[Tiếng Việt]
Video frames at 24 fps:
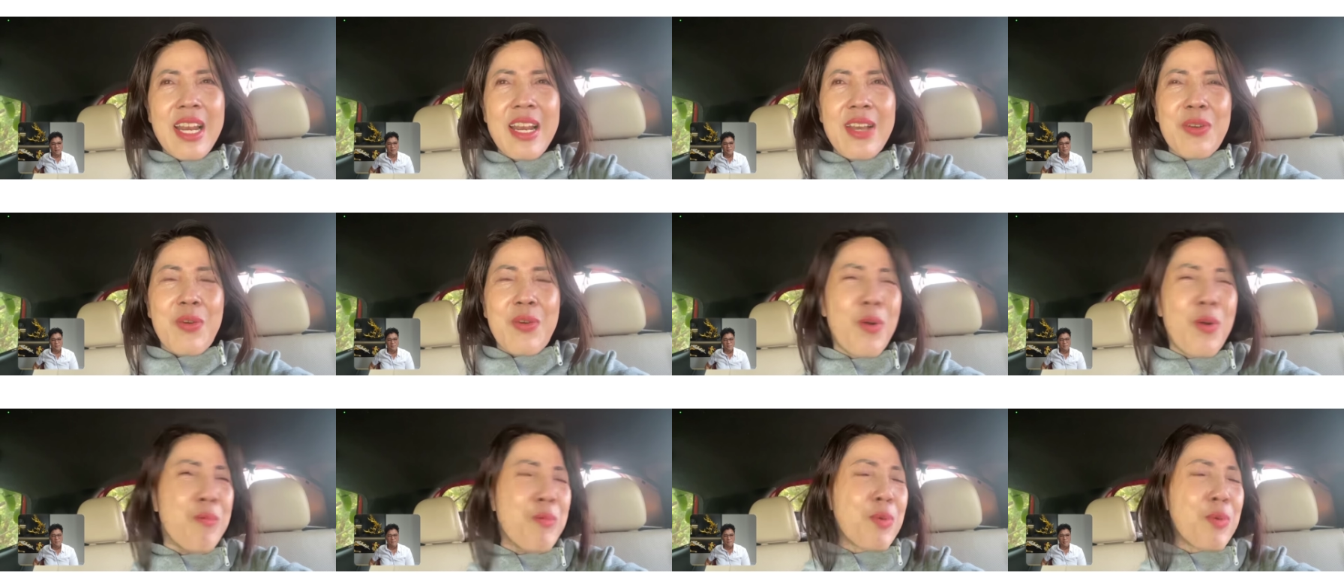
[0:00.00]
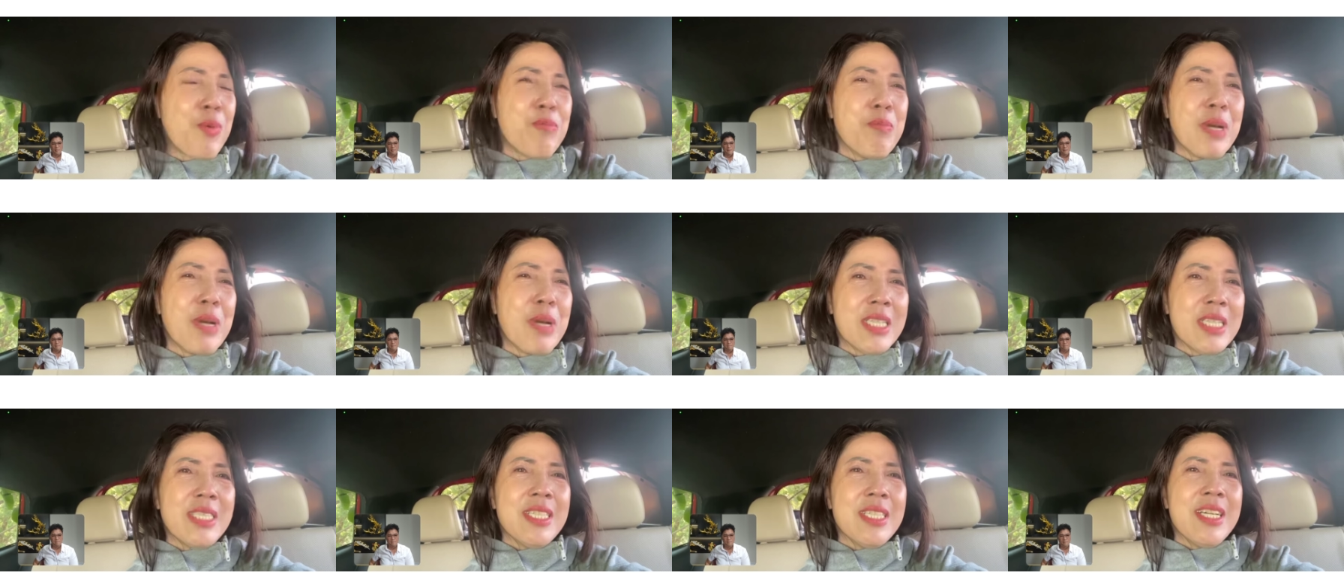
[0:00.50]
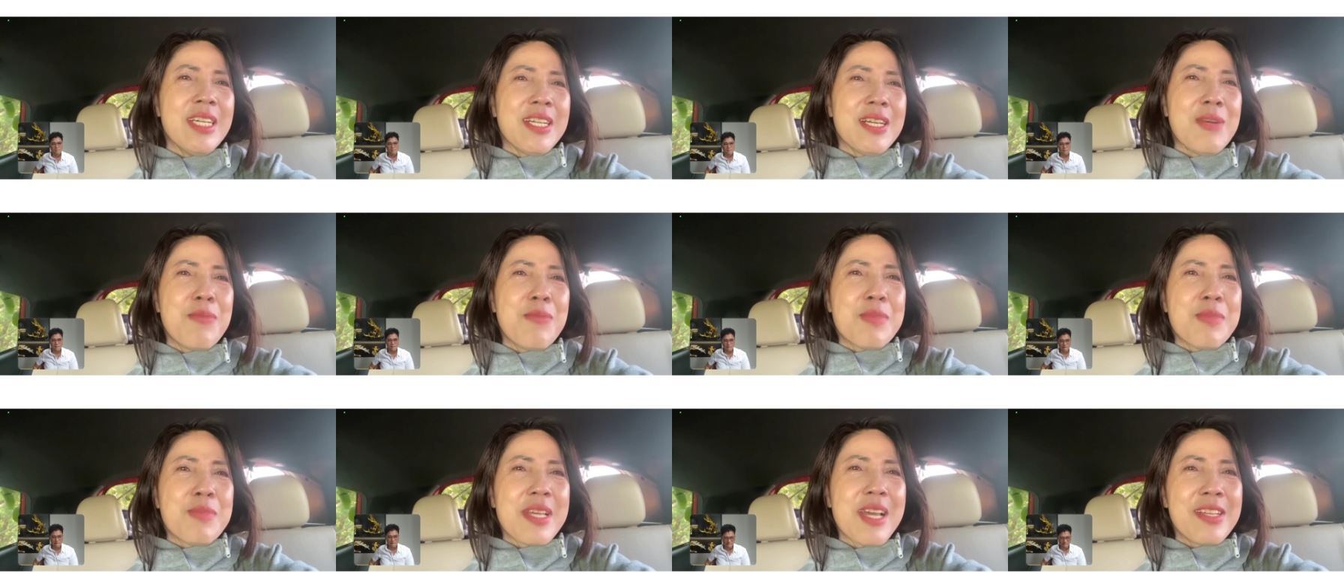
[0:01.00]
ra là có một mình
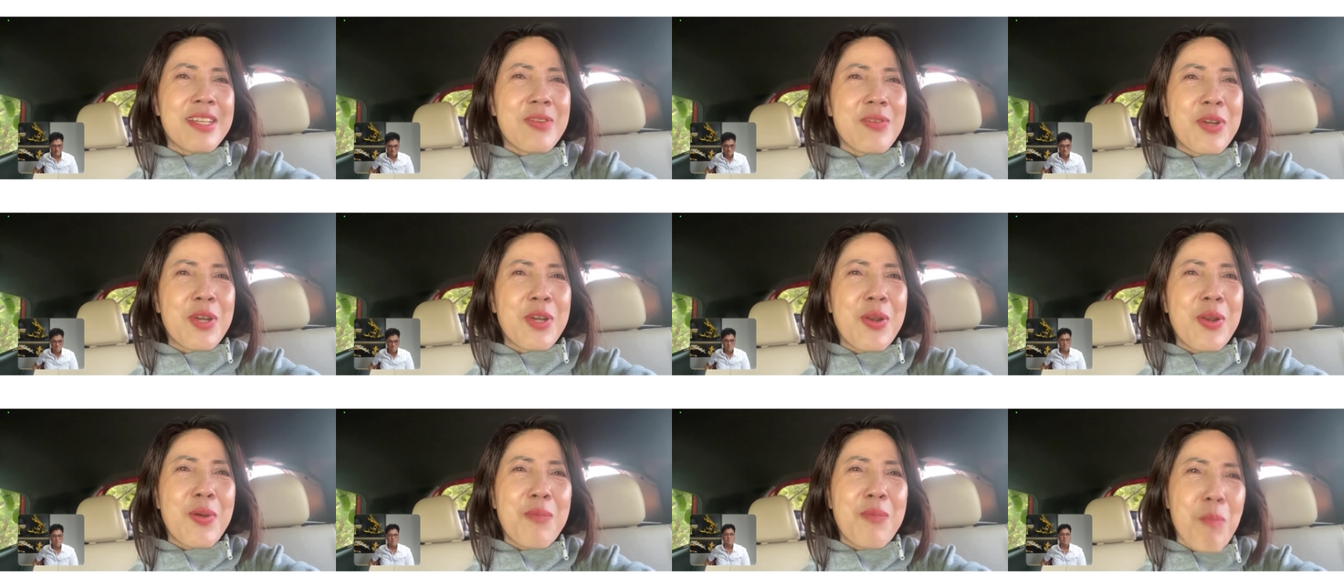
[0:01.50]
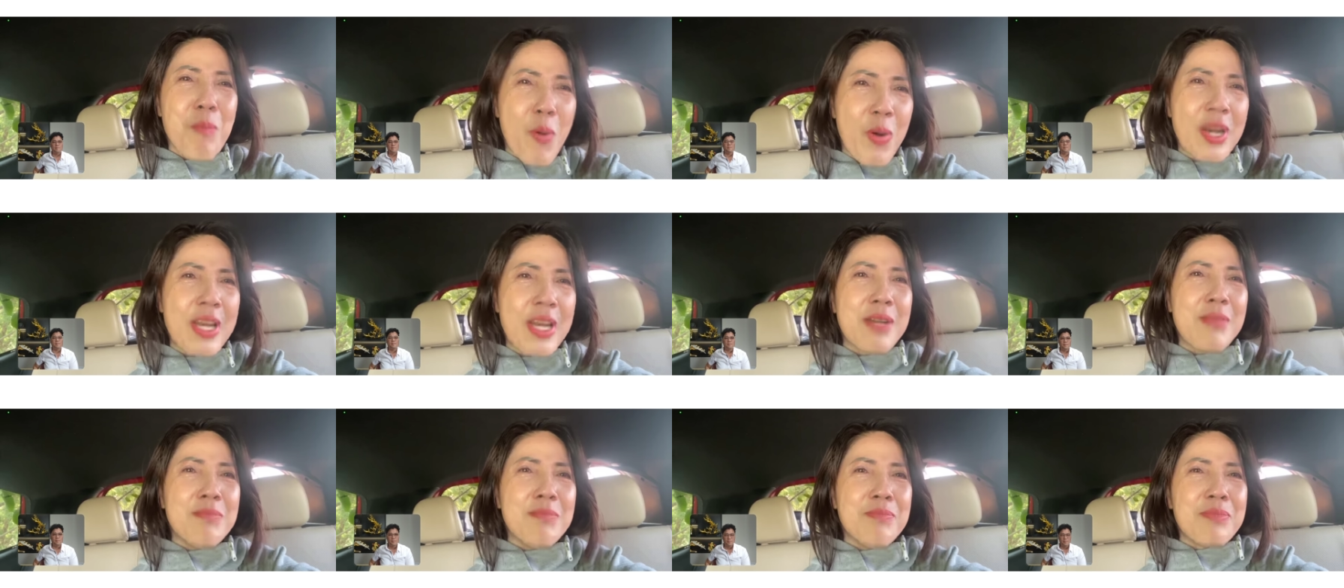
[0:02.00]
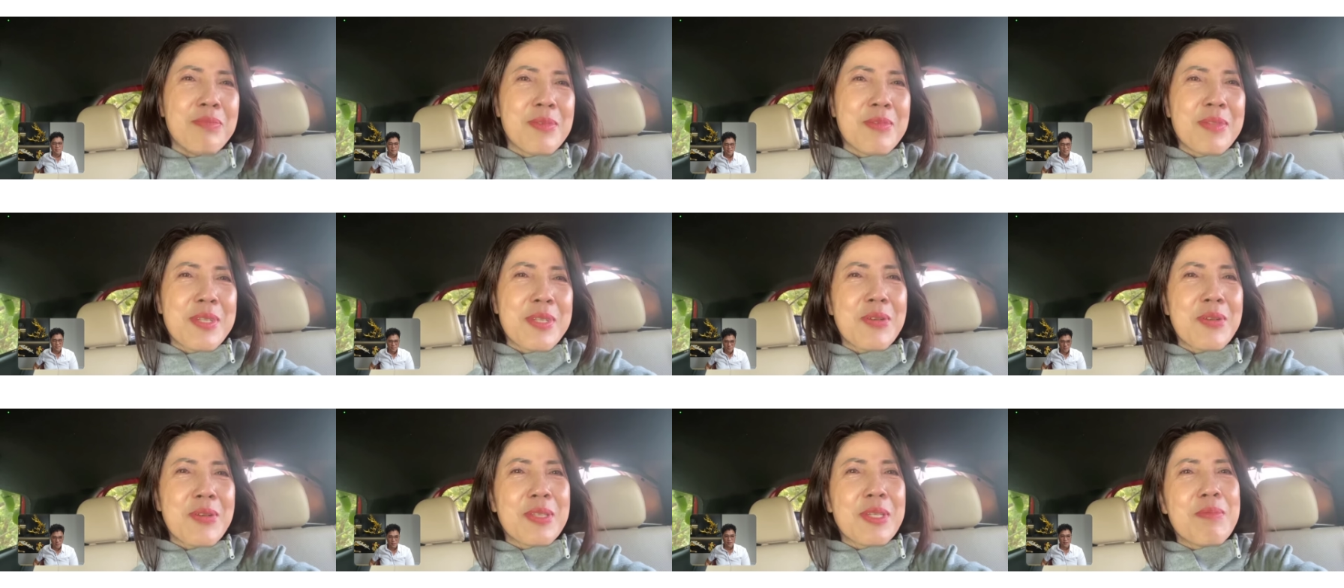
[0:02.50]
đâm ra nhiều khi nó cũng buồn lắm
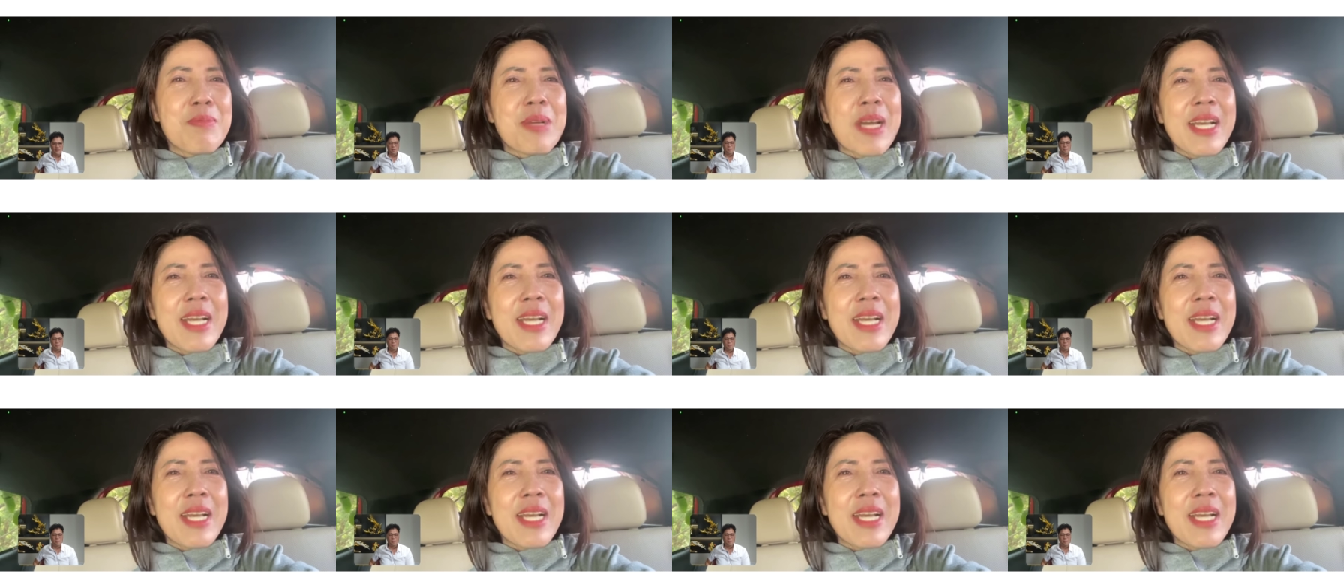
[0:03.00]
làm sao yeah.